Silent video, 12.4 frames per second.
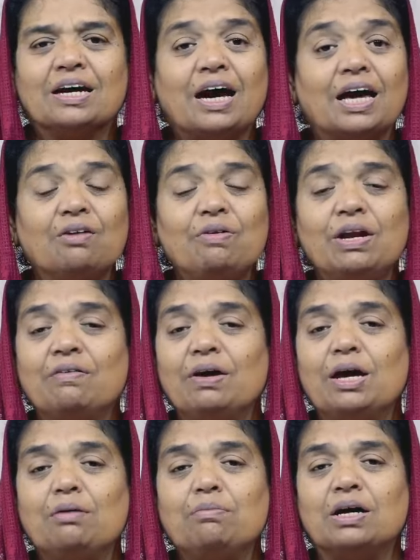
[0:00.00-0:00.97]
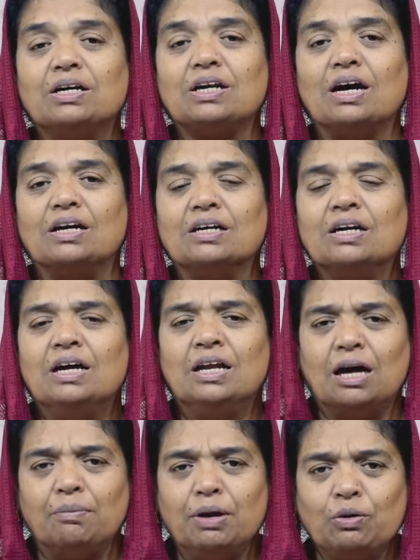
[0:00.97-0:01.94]
கைவிடவே மாட்டார்
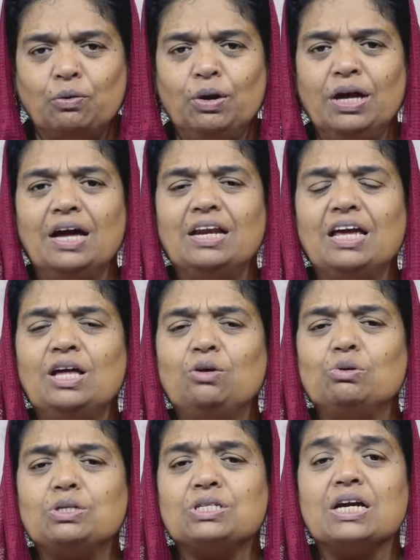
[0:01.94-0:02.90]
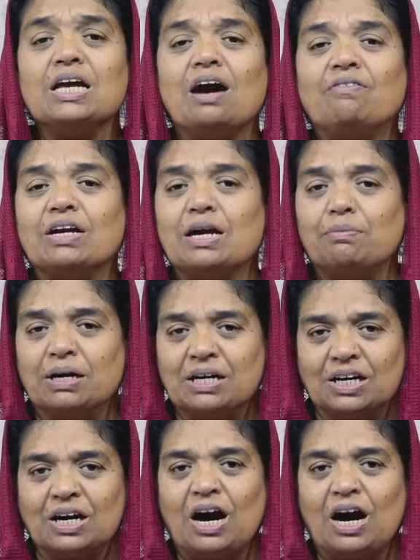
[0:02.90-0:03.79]
நமக்குரிய நமக்குரிய நீரூற்றை அவர் நமக்கு